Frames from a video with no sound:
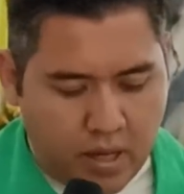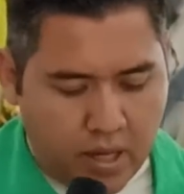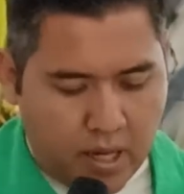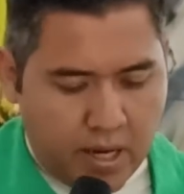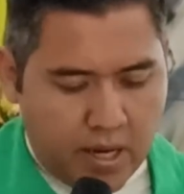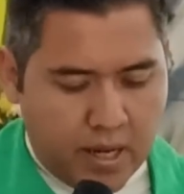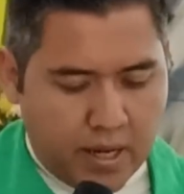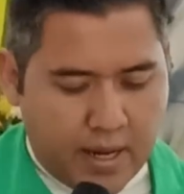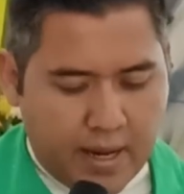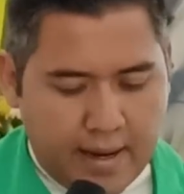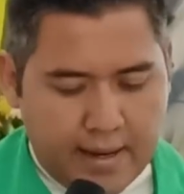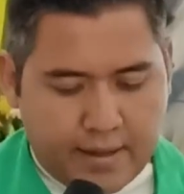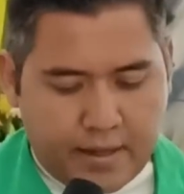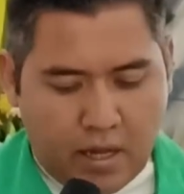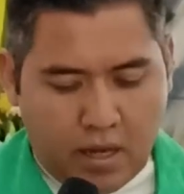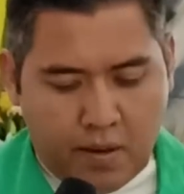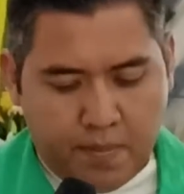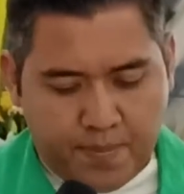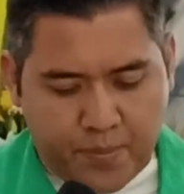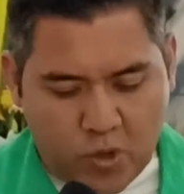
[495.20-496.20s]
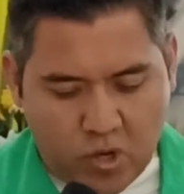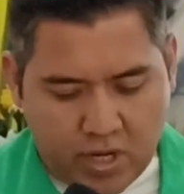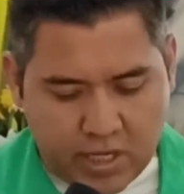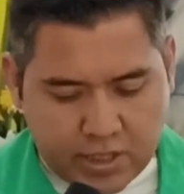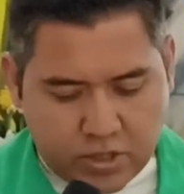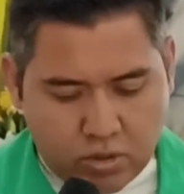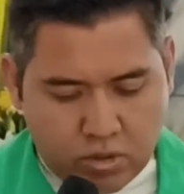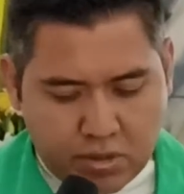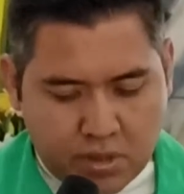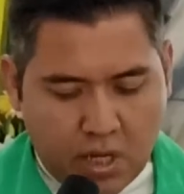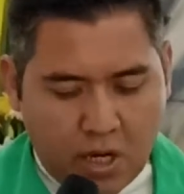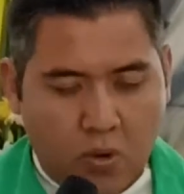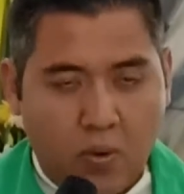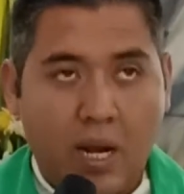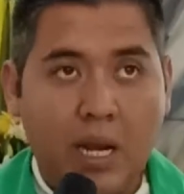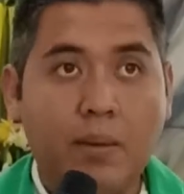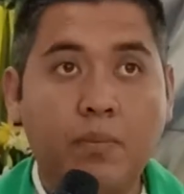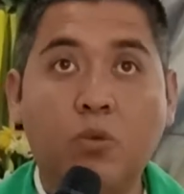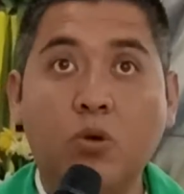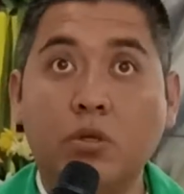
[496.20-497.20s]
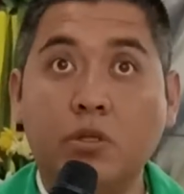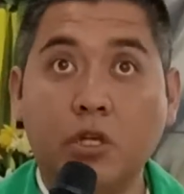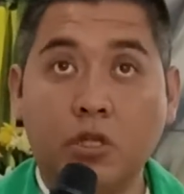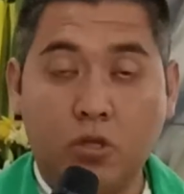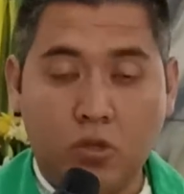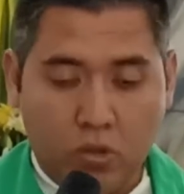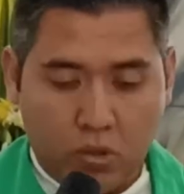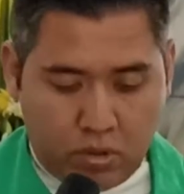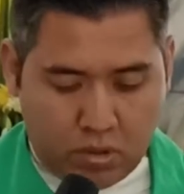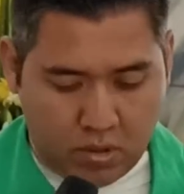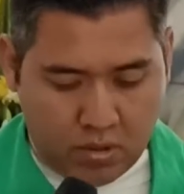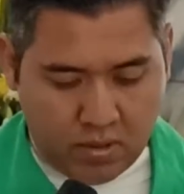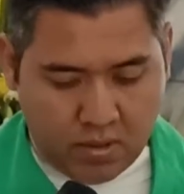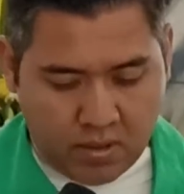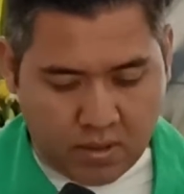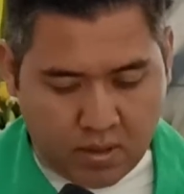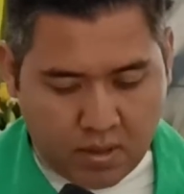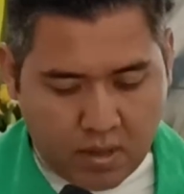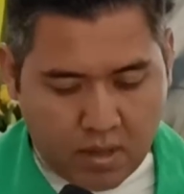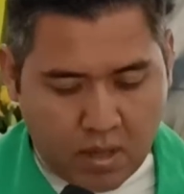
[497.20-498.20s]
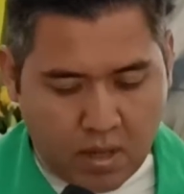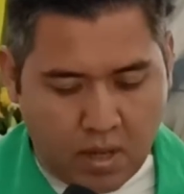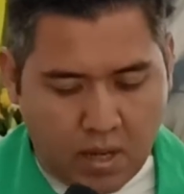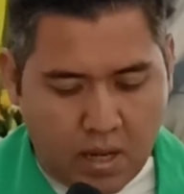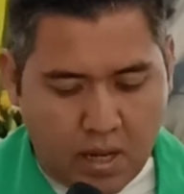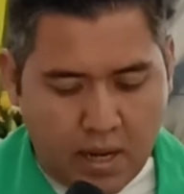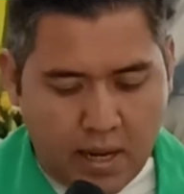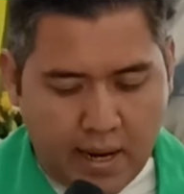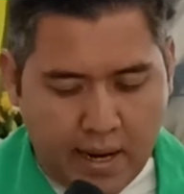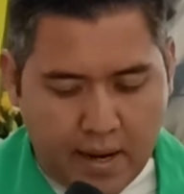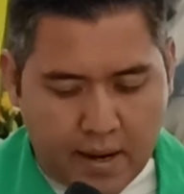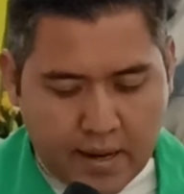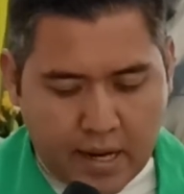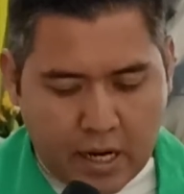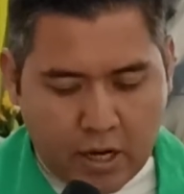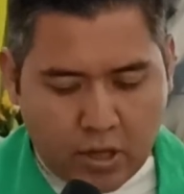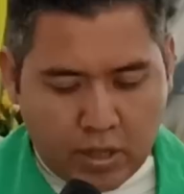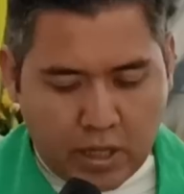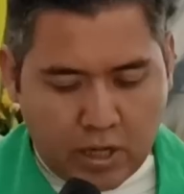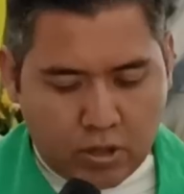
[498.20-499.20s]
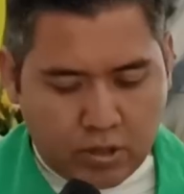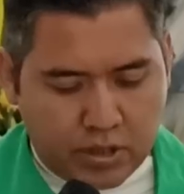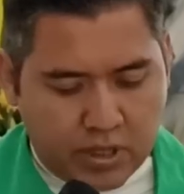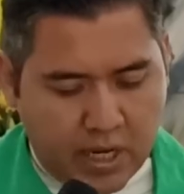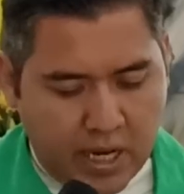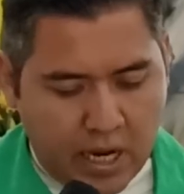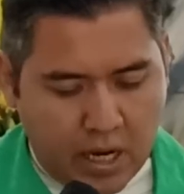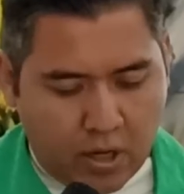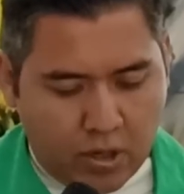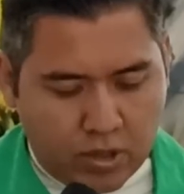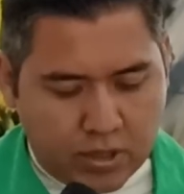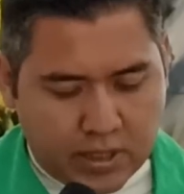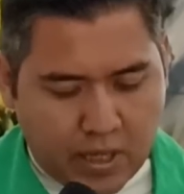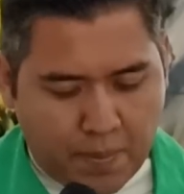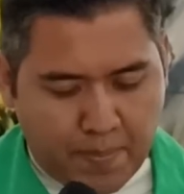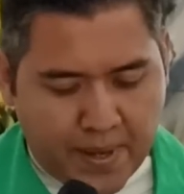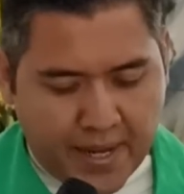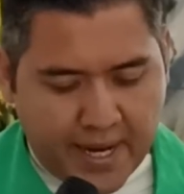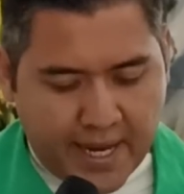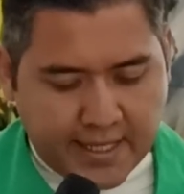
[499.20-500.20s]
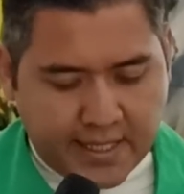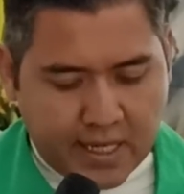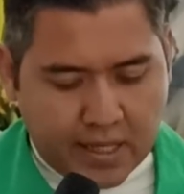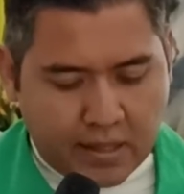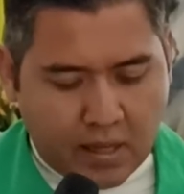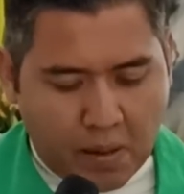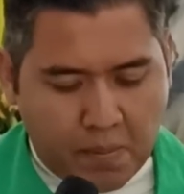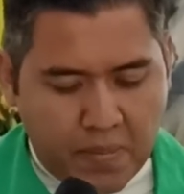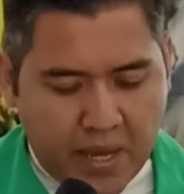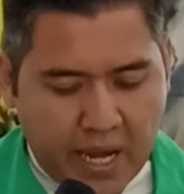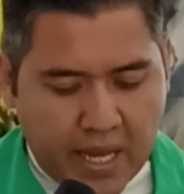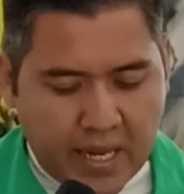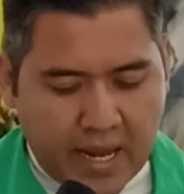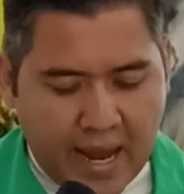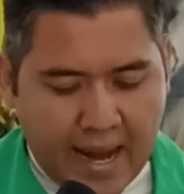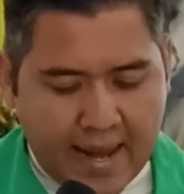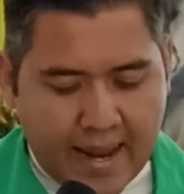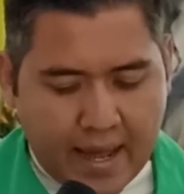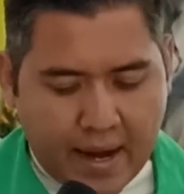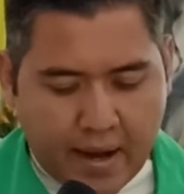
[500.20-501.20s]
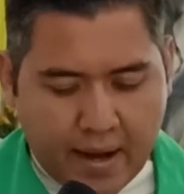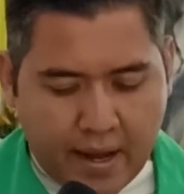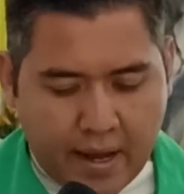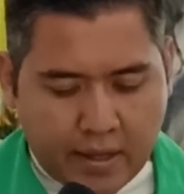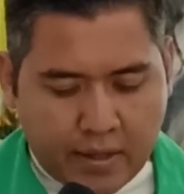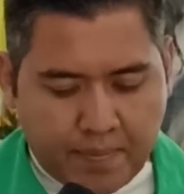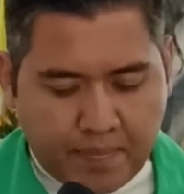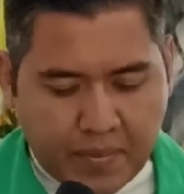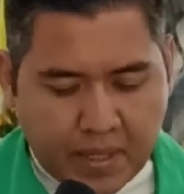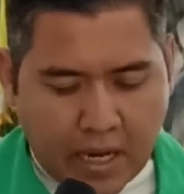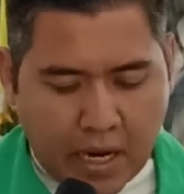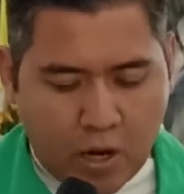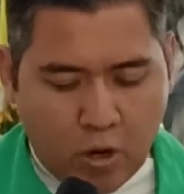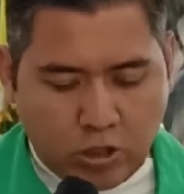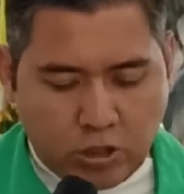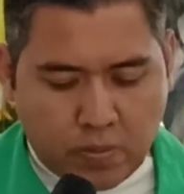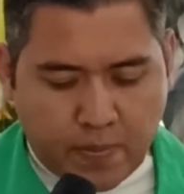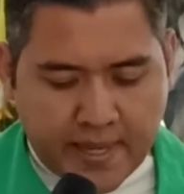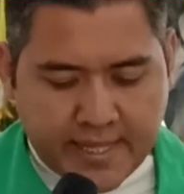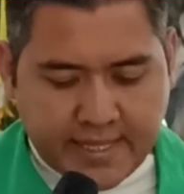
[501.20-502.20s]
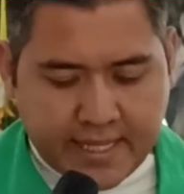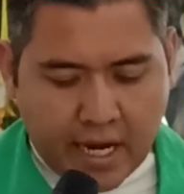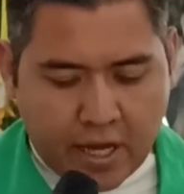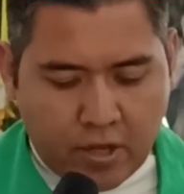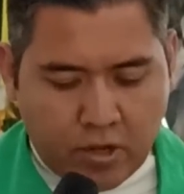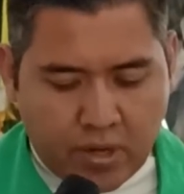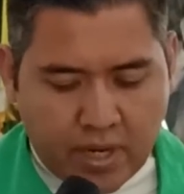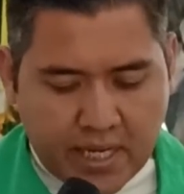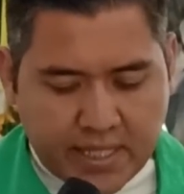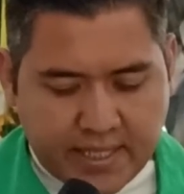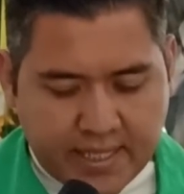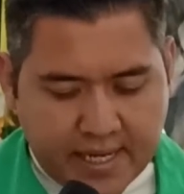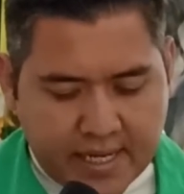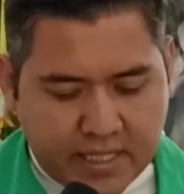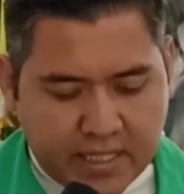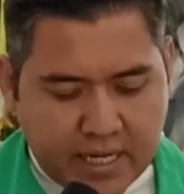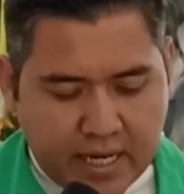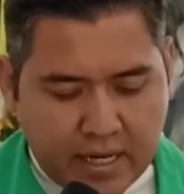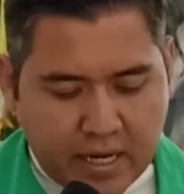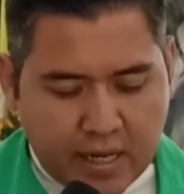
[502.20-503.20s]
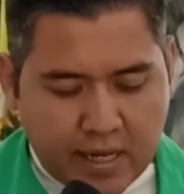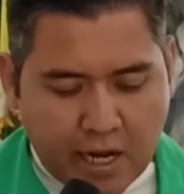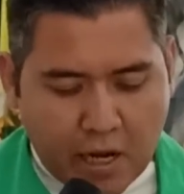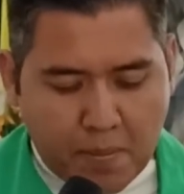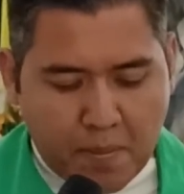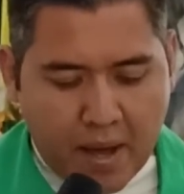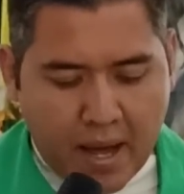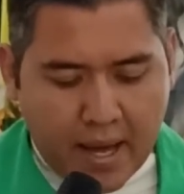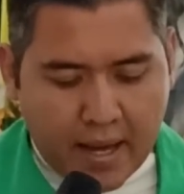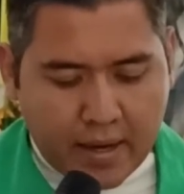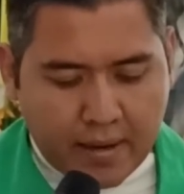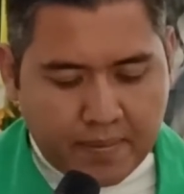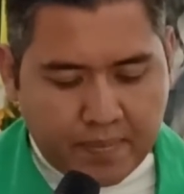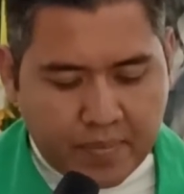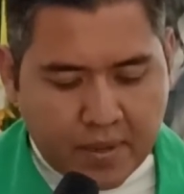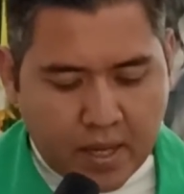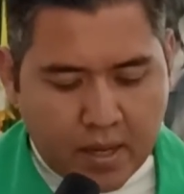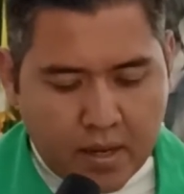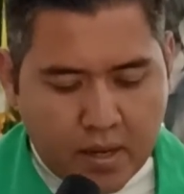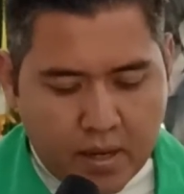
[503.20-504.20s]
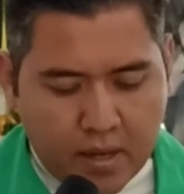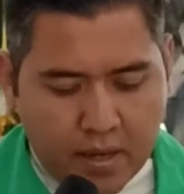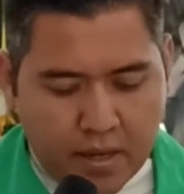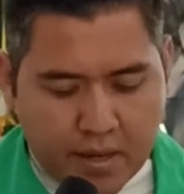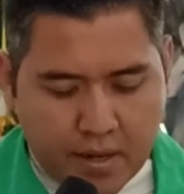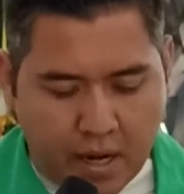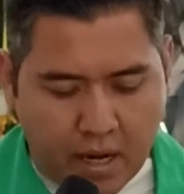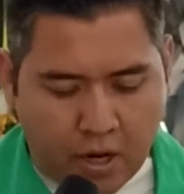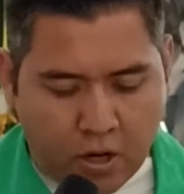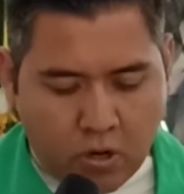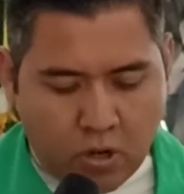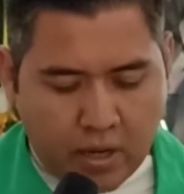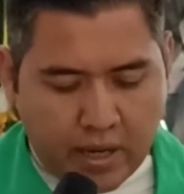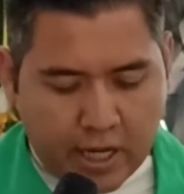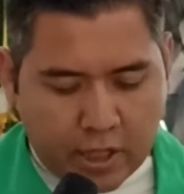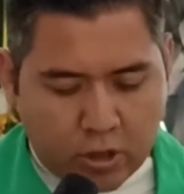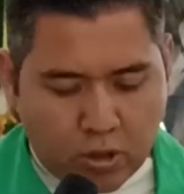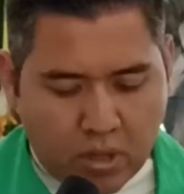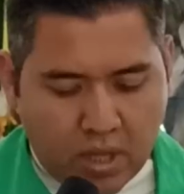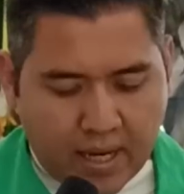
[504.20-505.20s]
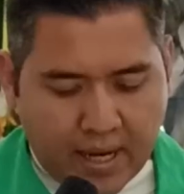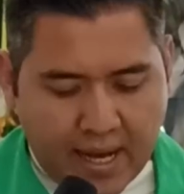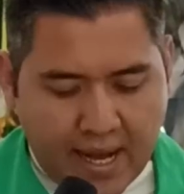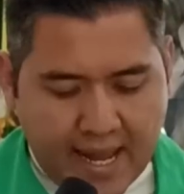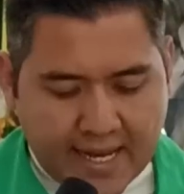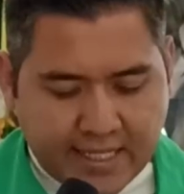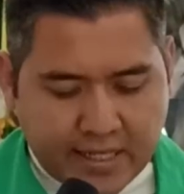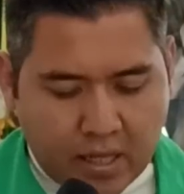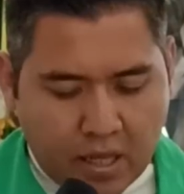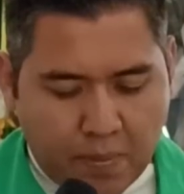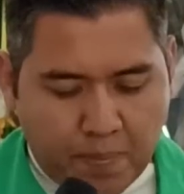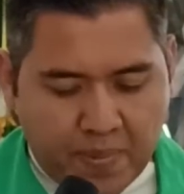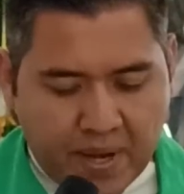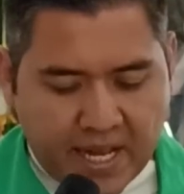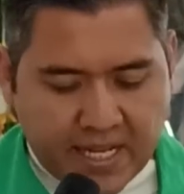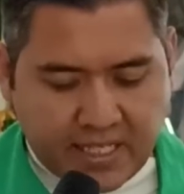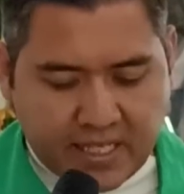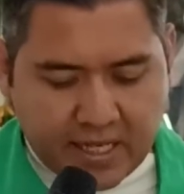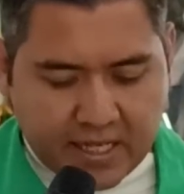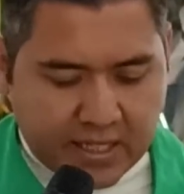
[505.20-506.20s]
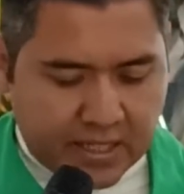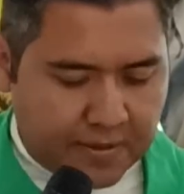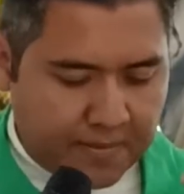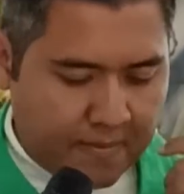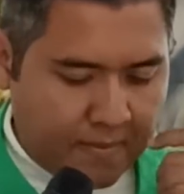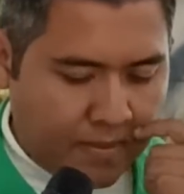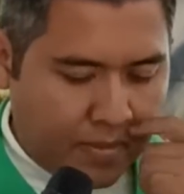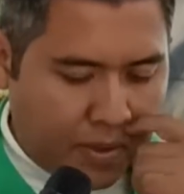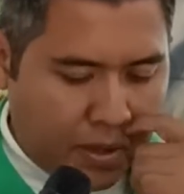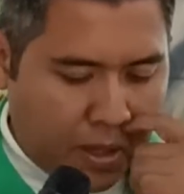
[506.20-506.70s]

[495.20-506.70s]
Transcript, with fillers: En aquel tiempo Jesús dijo a la multitud, el reino de los cielos se parece también a la red que los pescadores echan en el mar y recoge toda clase de peces.